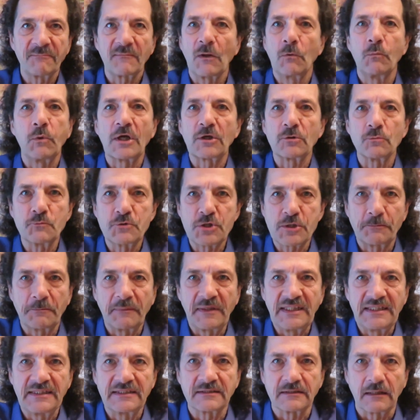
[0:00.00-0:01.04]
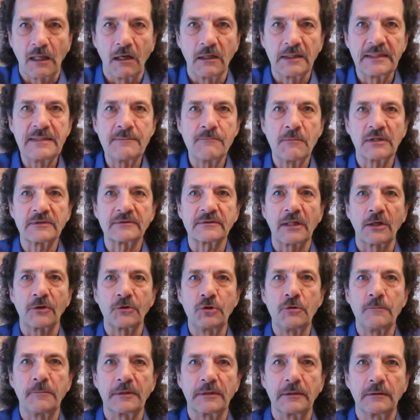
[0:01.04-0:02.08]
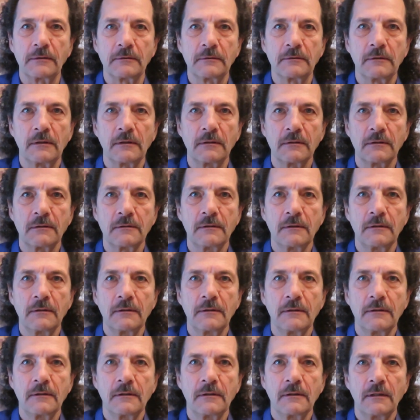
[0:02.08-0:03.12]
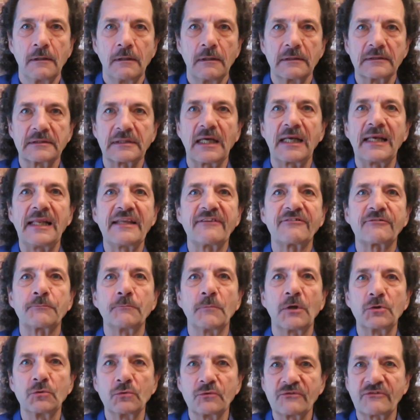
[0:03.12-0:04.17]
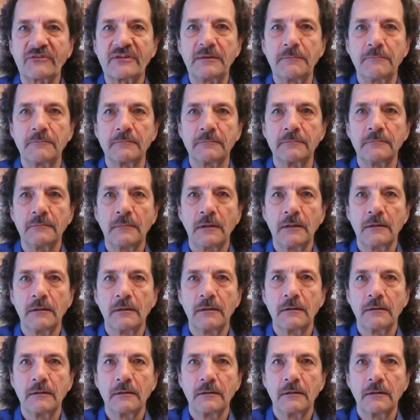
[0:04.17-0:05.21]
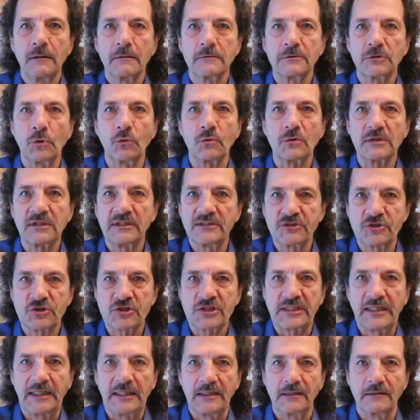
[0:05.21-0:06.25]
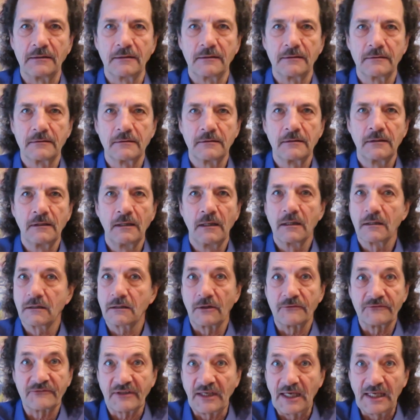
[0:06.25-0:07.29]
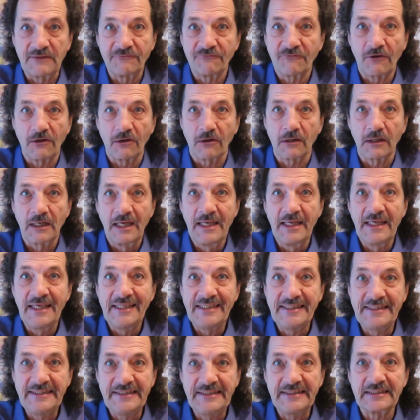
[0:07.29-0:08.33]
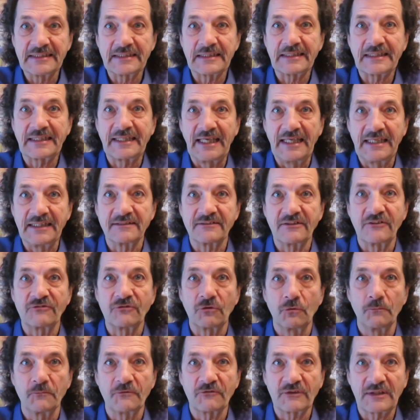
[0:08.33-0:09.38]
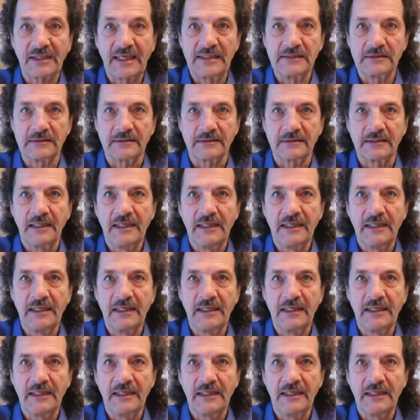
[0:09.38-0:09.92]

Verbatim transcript: Warum spricht da niemand darüber? Da lässt man uns im Dunkeln stehen. Ganz einfach. Hier geht es ums Geld.